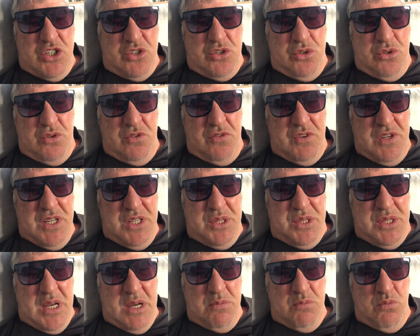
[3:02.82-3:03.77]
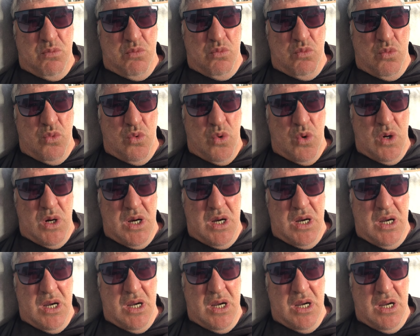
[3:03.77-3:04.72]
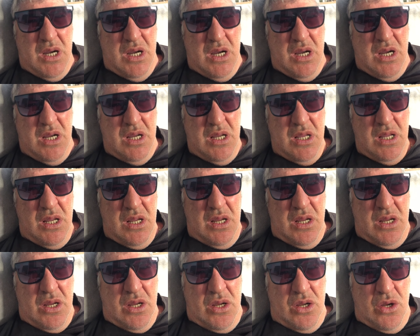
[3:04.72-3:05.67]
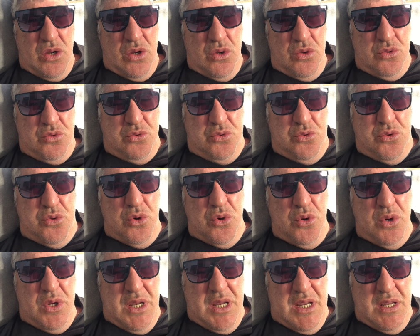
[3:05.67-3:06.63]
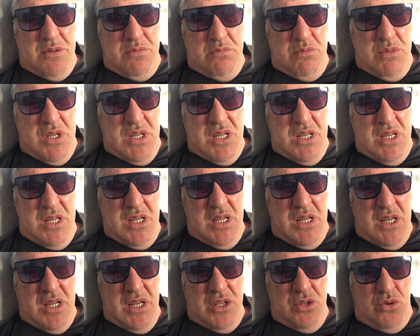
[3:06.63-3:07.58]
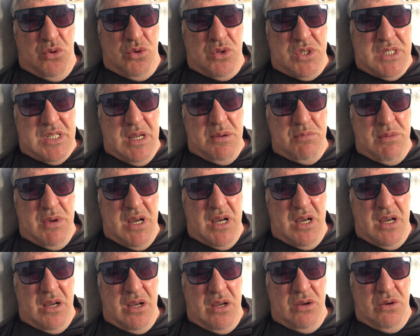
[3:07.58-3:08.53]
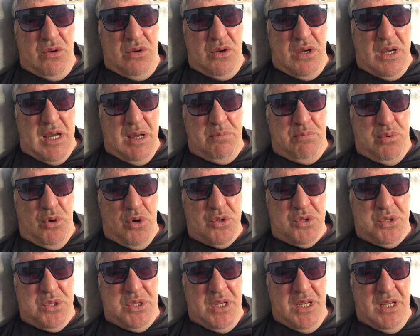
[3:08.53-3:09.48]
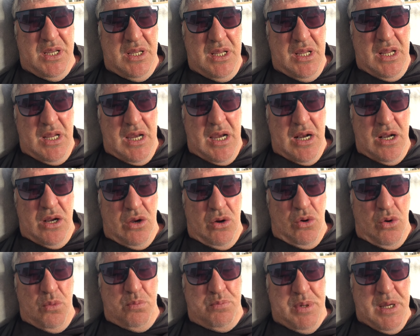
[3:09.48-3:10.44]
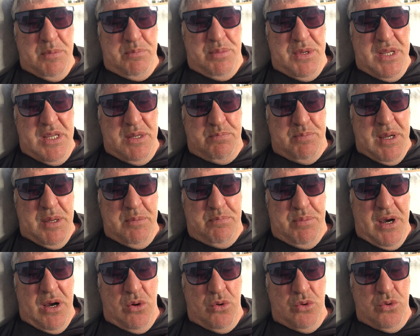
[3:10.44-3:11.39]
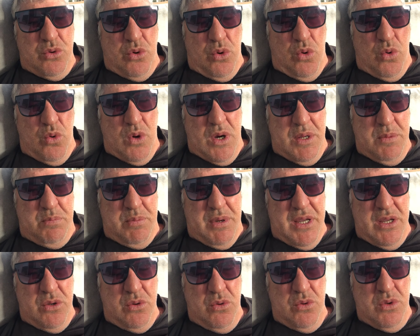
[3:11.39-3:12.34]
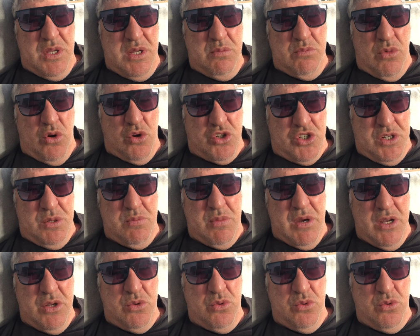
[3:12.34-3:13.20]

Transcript: je devais être à moins 2,5. Et donc, ça m'a euh, rapporté. Alors, on paye, il ne pas en euros, hein, ils payent uniquement Shiba